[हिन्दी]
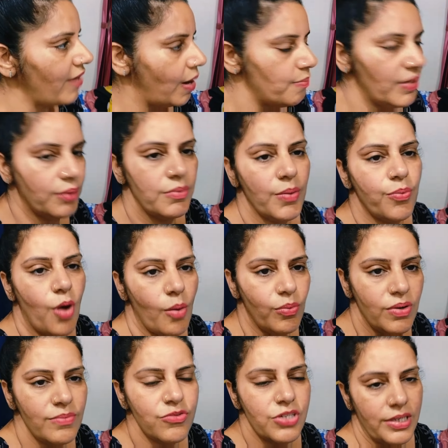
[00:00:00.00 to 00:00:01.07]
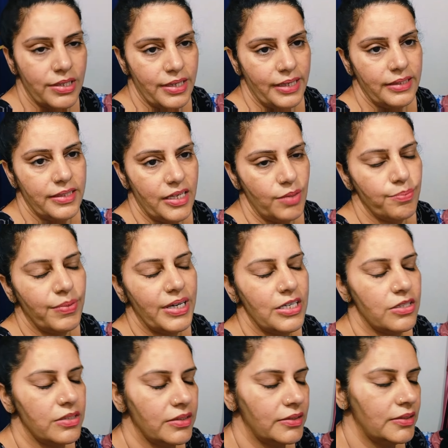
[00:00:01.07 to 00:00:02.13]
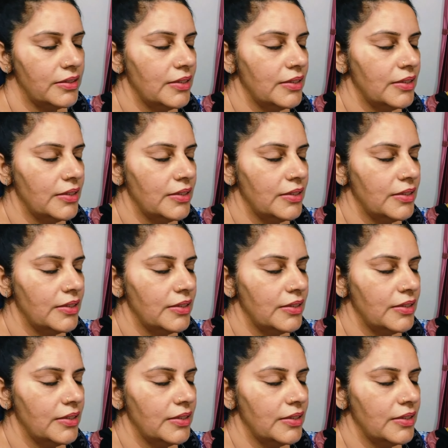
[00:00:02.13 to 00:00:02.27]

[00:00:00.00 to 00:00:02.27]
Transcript: फैमिली में प्रॉब्लम चल रही थी बट